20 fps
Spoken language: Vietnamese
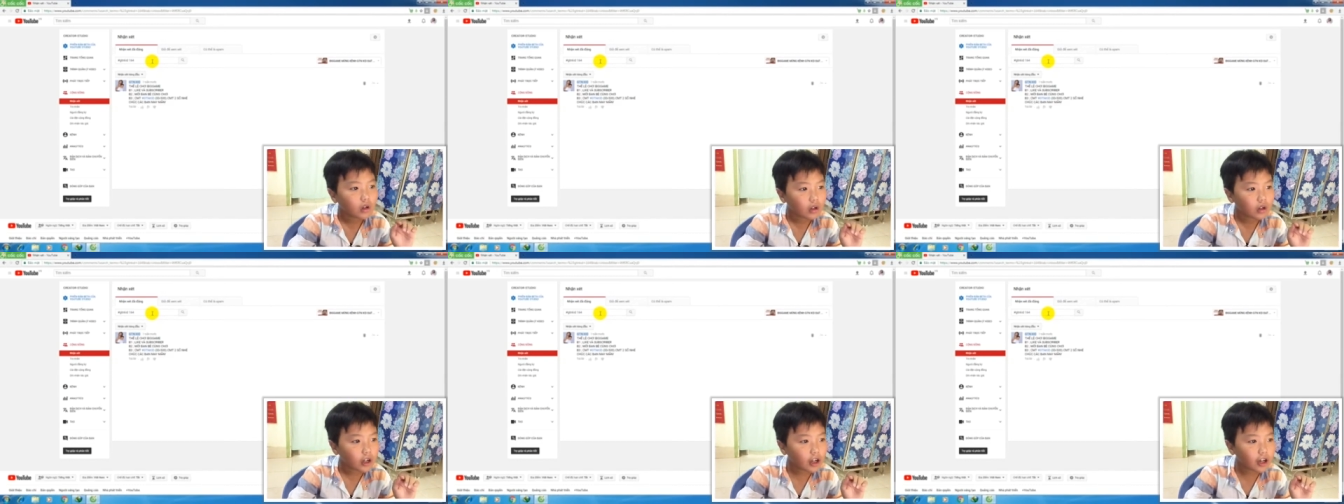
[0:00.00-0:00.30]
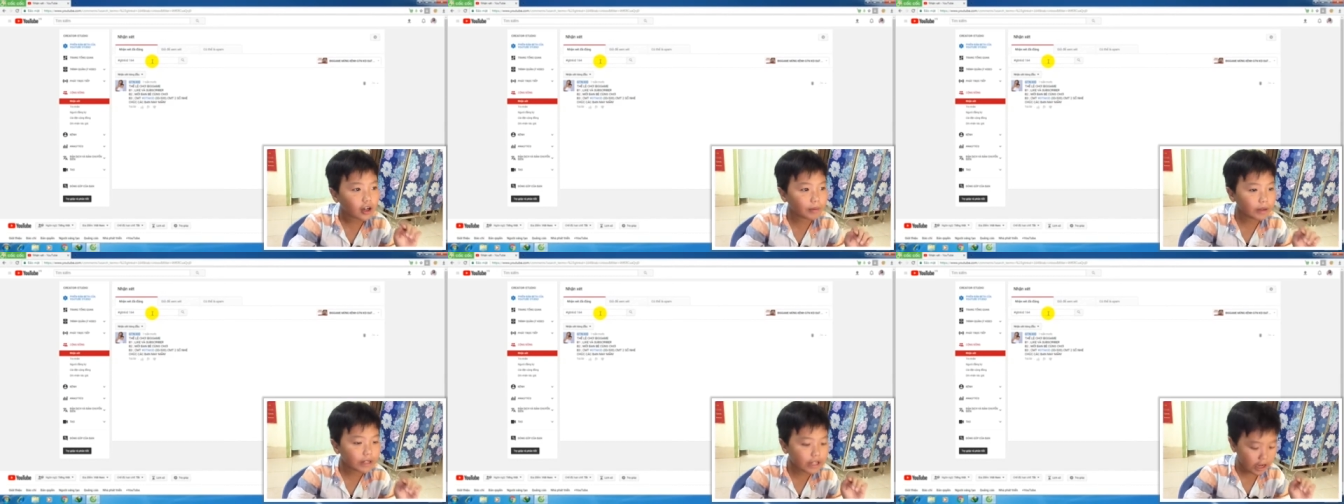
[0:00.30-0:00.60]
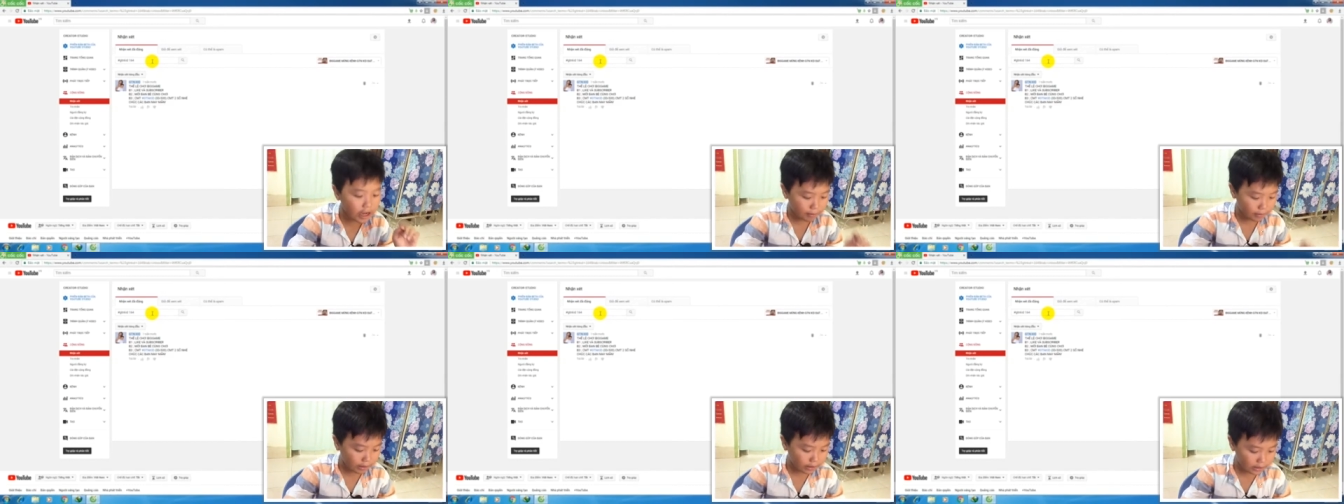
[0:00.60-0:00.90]
Nên là bây
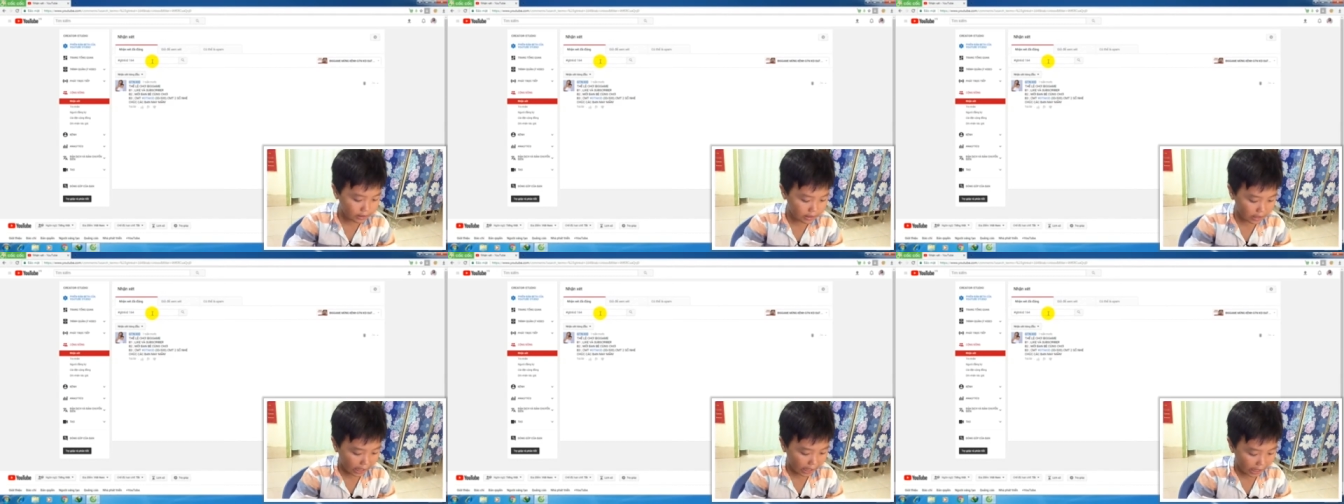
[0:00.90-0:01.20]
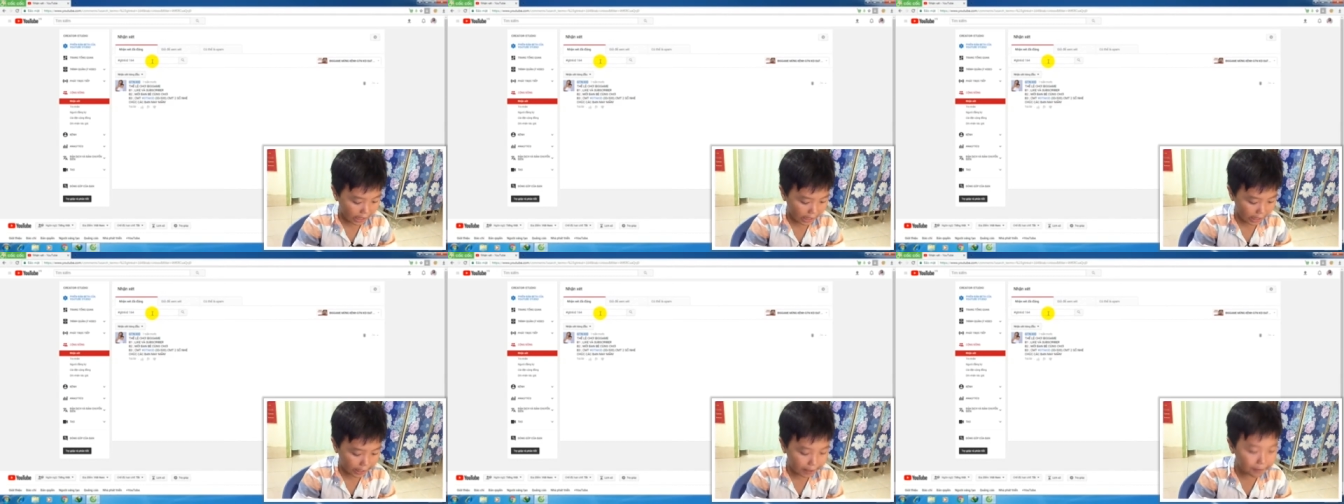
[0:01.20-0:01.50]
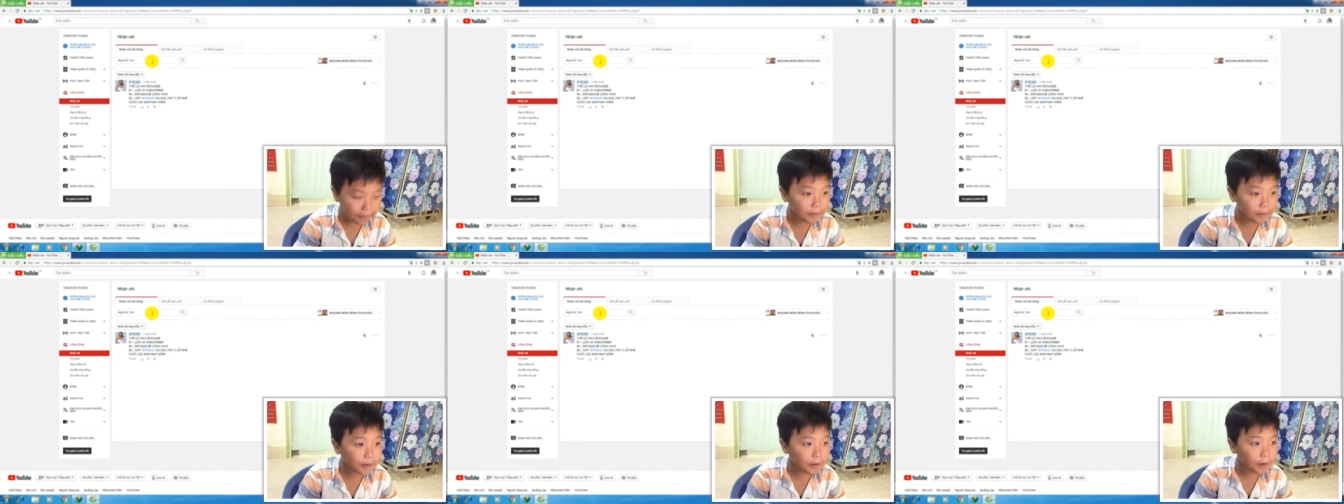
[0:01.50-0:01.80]
giờ mình sẽ
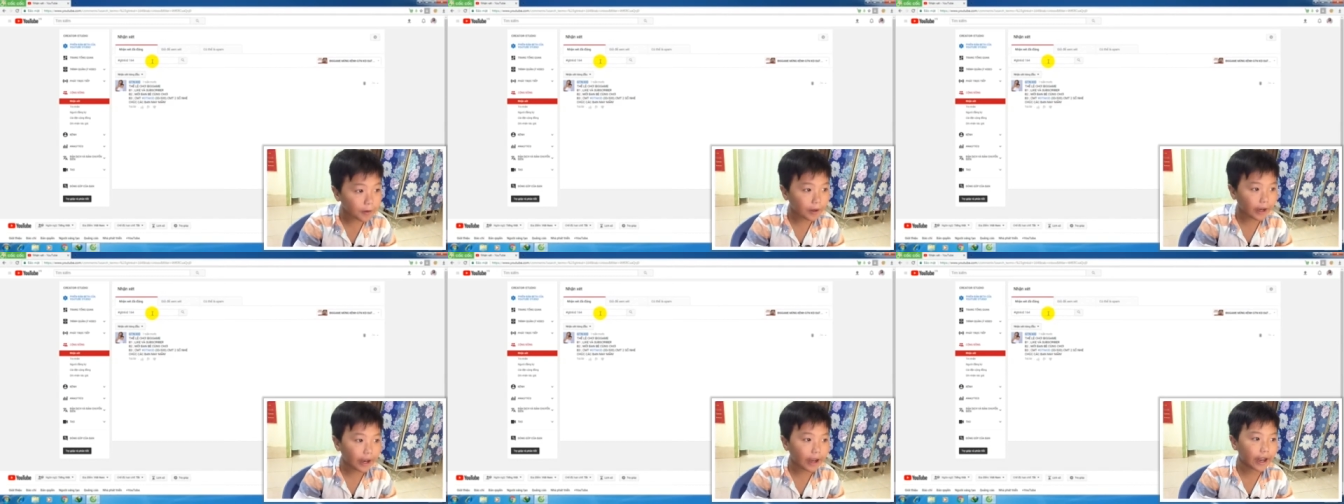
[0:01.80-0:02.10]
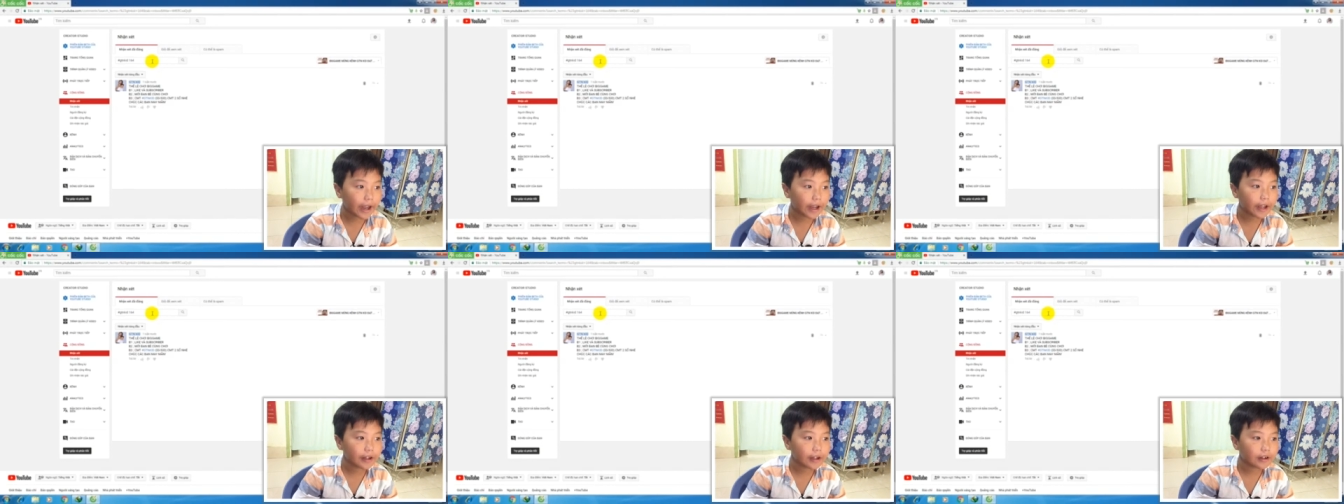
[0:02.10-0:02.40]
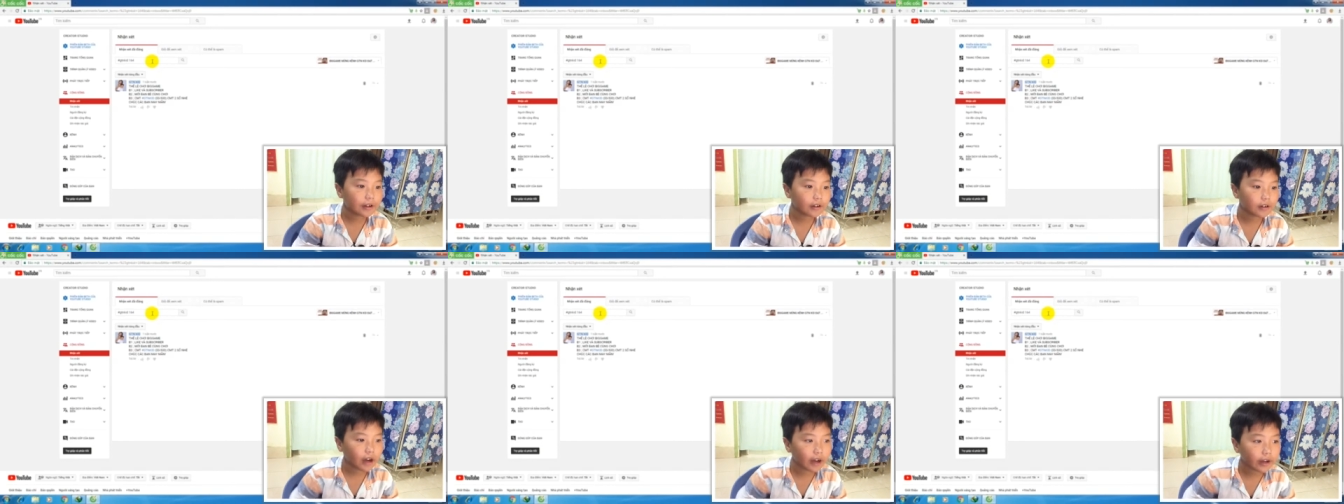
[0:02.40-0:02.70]
Ok
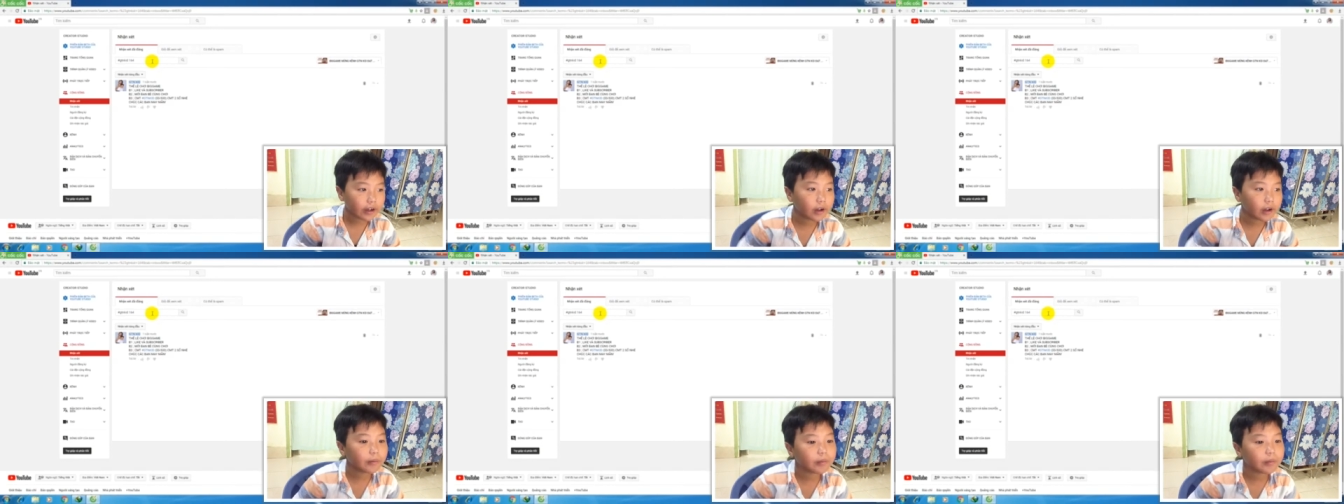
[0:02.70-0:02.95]
random